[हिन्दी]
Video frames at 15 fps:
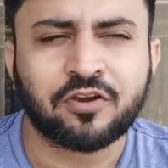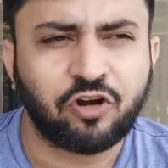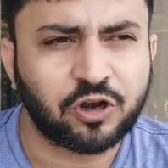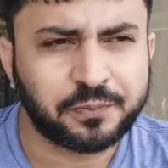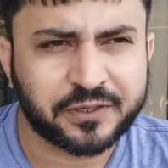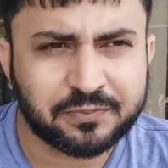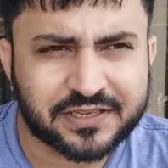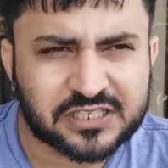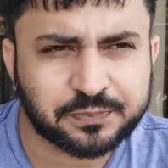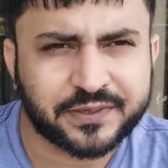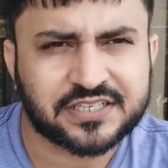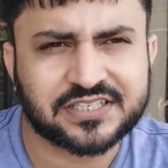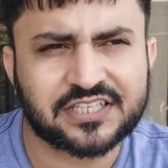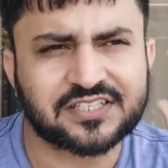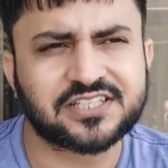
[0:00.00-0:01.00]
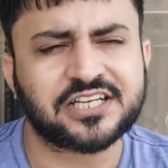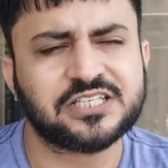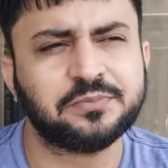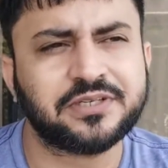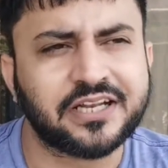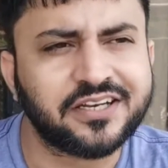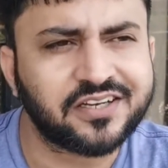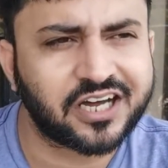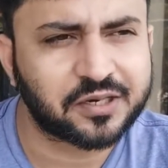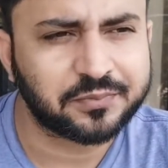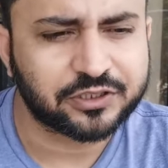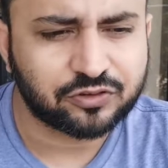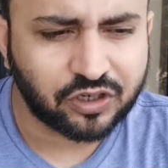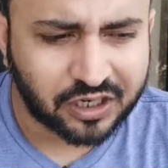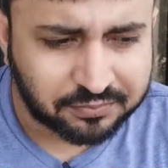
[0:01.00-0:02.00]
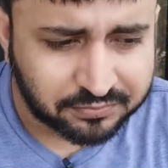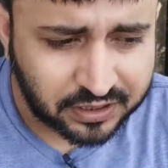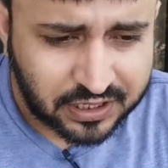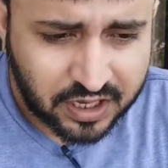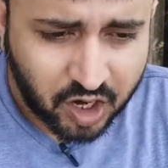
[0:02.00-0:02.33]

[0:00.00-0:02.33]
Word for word: और फिर मैं स्पेशलिस्ट था जब टेलीनार में तो हम